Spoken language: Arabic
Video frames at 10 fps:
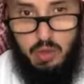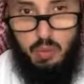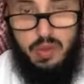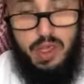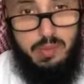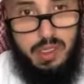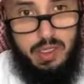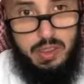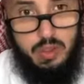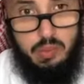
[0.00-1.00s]

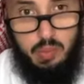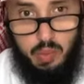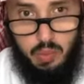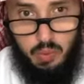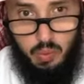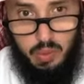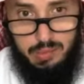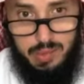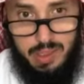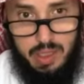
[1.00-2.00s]
وذهب جمهور
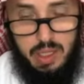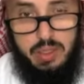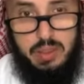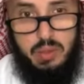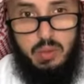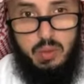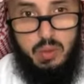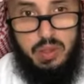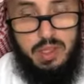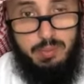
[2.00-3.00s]
العلماء
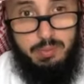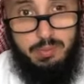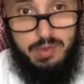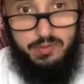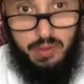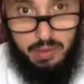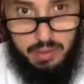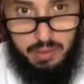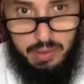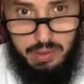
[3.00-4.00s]
انه ثم فرق
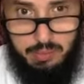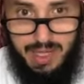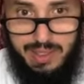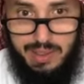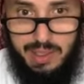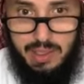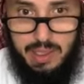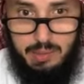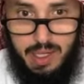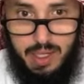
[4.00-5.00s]
بين
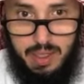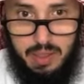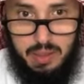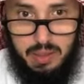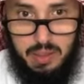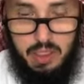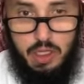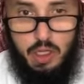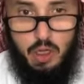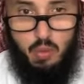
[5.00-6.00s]
الكبائر
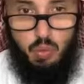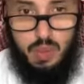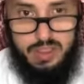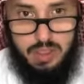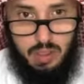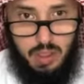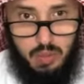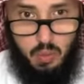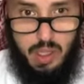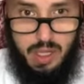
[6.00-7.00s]
والصغائر
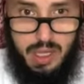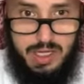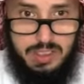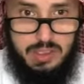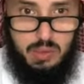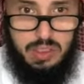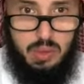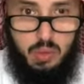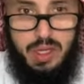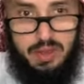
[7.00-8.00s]
والله عز وجل
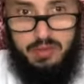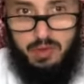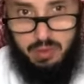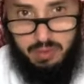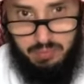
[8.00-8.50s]
هو الذي فرق